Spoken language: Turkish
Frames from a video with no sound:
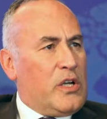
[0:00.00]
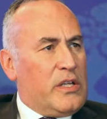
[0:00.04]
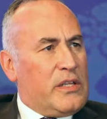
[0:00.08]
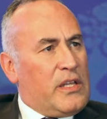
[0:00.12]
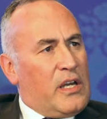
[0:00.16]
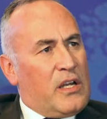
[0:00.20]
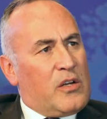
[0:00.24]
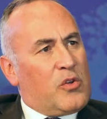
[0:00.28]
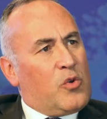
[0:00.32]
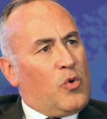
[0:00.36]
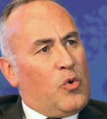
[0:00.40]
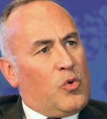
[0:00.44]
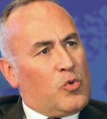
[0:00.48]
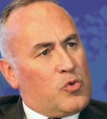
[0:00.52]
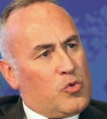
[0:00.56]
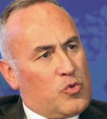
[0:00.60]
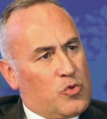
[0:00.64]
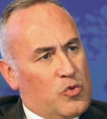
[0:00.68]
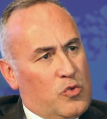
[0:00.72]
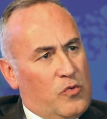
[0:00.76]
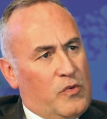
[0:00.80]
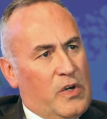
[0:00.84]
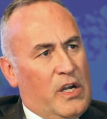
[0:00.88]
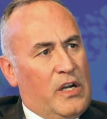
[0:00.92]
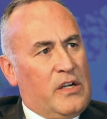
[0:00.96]
kadar
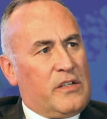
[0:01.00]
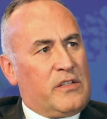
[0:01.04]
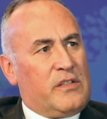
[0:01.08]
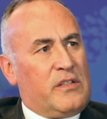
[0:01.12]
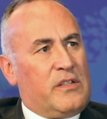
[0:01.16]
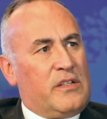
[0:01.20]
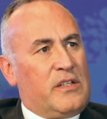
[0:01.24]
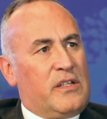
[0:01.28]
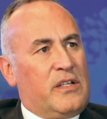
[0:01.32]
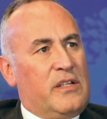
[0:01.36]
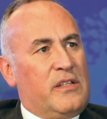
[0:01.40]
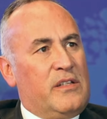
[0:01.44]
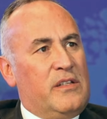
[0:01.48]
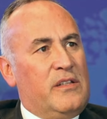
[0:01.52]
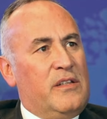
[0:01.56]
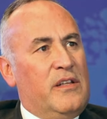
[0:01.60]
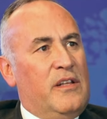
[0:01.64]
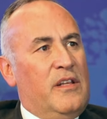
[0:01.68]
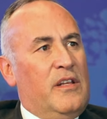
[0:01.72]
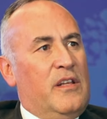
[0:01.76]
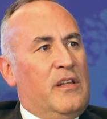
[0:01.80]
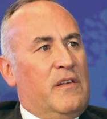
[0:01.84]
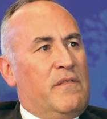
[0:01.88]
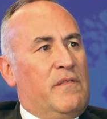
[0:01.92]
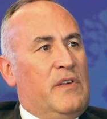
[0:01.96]
yolcusu vardı Riga'nın
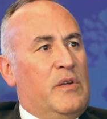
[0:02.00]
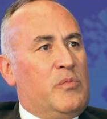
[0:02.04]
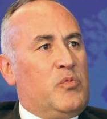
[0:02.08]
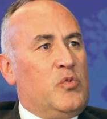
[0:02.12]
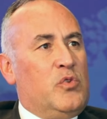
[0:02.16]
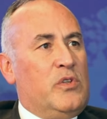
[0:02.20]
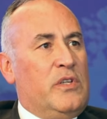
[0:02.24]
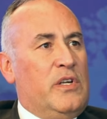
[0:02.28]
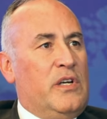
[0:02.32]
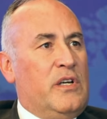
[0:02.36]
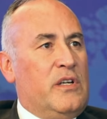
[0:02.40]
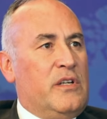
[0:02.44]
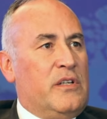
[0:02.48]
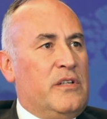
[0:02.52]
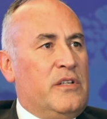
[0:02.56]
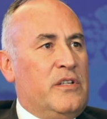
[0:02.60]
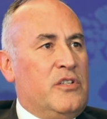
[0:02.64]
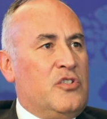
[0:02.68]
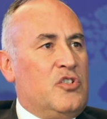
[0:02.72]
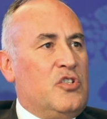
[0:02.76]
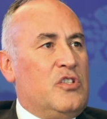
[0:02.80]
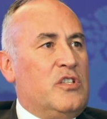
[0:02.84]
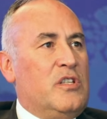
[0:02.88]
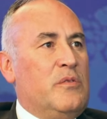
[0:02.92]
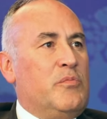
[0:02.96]
ve bunda
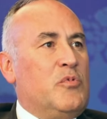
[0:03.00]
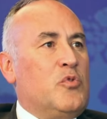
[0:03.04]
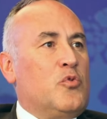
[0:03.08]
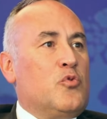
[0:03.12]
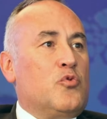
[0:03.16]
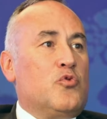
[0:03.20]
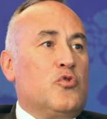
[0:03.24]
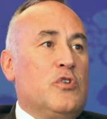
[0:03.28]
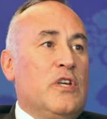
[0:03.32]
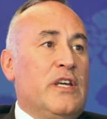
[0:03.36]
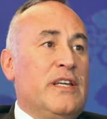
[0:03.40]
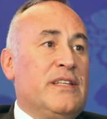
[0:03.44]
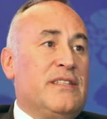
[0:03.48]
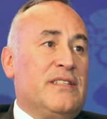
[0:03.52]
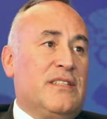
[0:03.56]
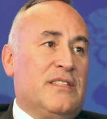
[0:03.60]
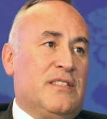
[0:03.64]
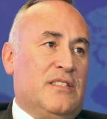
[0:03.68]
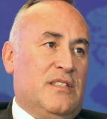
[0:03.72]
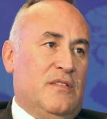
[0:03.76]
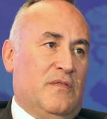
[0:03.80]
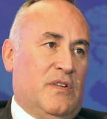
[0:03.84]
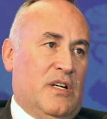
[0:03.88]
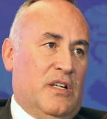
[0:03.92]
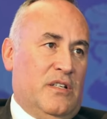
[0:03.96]
e, ciddi bir Rusya
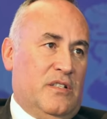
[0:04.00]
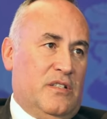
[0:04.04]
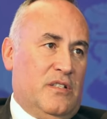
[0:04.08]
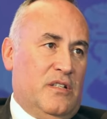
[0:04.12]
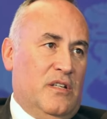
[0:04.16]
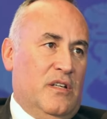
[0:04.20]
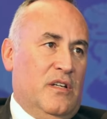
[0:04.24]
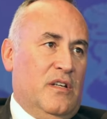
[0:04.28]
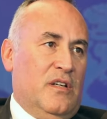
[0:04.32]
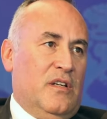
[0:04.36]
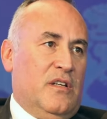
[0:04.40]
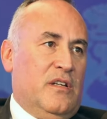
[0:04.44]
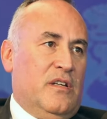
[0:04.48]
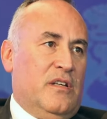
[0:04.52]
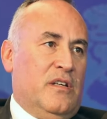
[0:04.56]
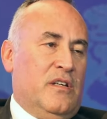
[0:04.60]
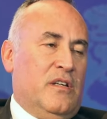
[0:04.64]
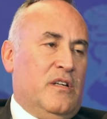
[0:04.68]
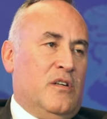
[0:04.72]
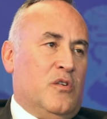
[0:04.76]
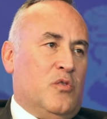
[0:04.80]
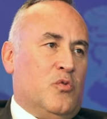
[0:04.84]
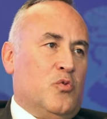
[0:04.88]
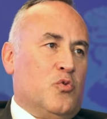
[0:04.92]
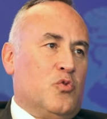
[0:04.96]
etkisi var. Ee,
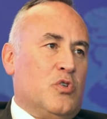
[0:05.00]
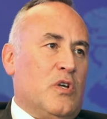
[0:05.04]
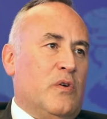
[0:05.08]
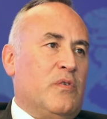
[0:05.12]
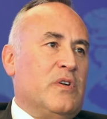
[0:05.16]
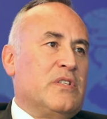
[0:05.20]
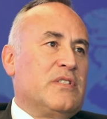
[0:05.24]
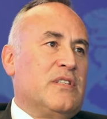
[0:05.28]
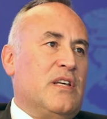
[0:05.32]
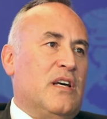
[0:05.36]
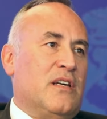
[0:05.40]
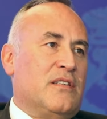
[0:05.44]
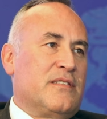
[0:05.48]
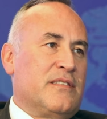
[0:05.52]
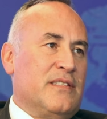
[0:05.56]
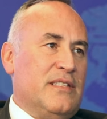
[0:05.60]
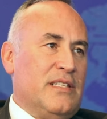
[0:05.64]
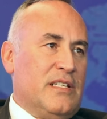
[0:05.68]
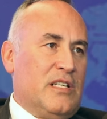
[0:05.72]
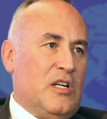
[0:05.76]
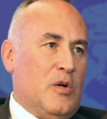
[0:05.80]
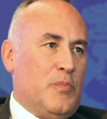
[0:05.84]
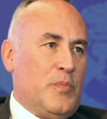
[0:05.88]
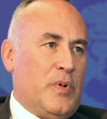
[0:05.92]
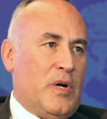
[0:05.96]
Rus hava
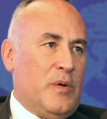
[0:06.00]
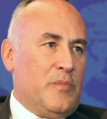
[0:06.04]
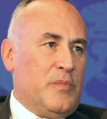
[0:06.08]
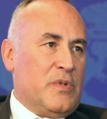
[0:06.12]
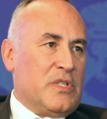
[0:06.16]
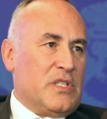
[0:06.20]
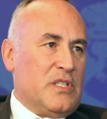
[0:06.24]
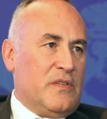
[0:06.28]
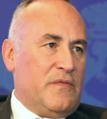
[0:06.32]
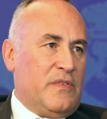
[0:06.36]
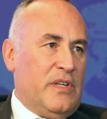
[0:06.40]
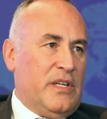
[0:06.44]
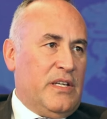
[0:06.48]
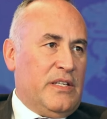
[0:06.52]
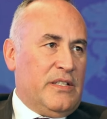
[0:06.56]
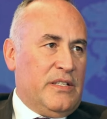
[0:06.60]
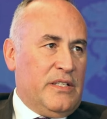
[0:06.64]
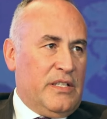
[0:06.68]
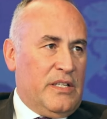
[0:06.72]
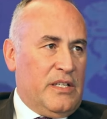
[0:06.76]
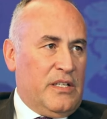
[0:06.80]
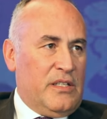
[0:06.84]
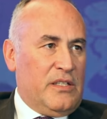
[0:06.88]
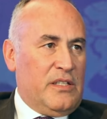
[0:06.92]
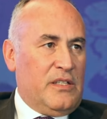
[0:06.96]
sahasının kapanması ve
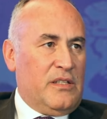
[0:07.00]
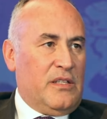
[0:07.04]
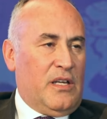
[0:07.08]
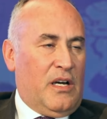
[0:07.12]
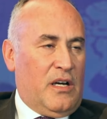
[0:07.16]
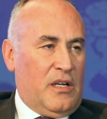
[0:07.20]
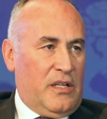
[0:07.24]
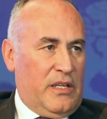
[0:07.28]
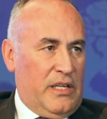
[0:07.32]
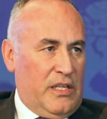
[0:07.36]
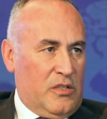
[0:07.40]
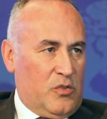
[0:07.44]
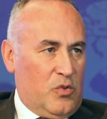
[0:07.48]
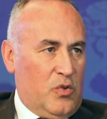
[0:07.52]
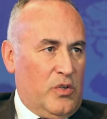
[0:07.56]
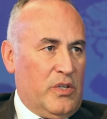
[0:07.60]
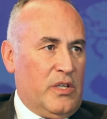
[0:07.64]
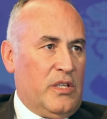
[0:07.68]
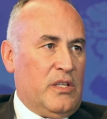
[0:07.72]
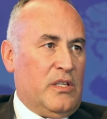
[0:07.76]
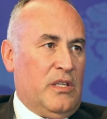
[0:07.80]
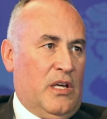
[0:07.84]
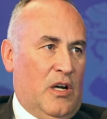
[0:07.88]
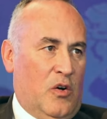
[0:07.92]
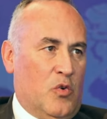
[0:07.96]
Riga'nın
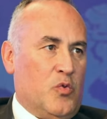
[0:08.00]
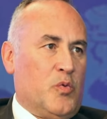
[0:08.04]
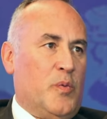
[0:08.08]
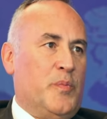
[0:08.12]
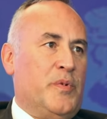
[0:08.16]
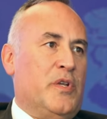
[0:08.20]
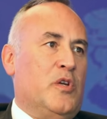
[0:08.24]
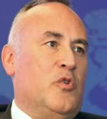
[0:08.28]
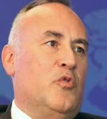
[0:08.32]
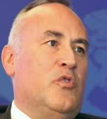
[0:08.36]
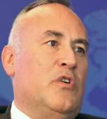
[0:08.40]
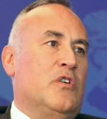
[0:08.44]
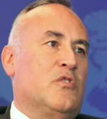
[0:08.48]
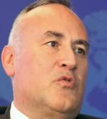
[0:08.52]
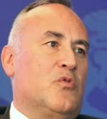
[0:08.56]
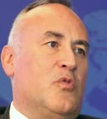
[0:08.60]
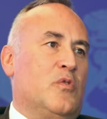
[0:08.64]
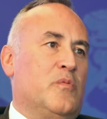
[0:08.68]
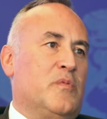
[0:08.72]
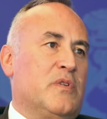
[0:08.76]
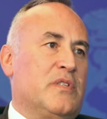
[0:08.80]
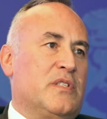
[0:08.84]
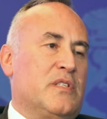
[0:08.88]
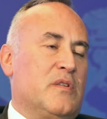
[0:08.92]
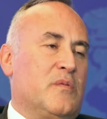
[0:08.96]
Letonya'nın Avrupa Birliği üyesi
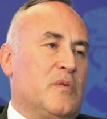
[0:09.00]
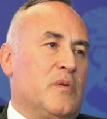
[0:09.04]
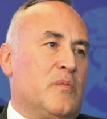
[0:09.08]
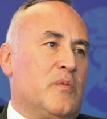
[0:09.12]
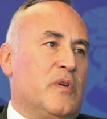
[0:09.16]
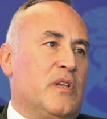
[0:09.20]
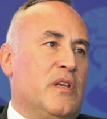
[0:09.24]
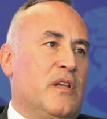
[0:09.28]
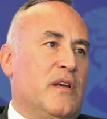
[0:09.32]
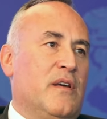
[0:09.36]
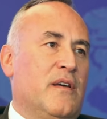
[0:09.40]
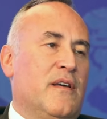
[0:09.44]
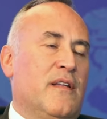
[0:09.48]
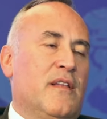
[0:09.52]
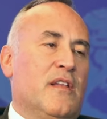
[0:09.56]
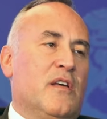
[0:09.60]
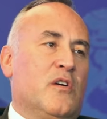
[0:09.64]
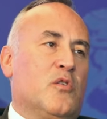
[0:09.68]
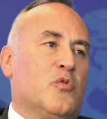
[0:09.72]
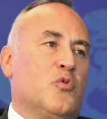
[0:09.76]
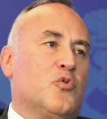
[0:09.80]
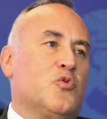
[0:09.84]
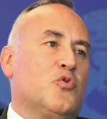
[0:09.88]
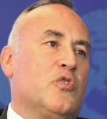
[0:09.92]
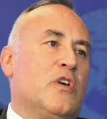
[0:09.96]
olması sebebiyle
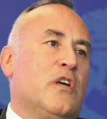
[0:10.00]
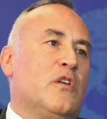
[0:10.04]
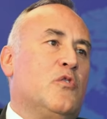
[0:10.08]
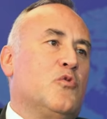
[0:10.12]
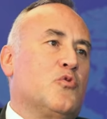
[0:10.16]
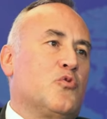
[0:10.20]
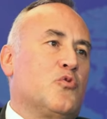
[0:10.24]
Rusya ile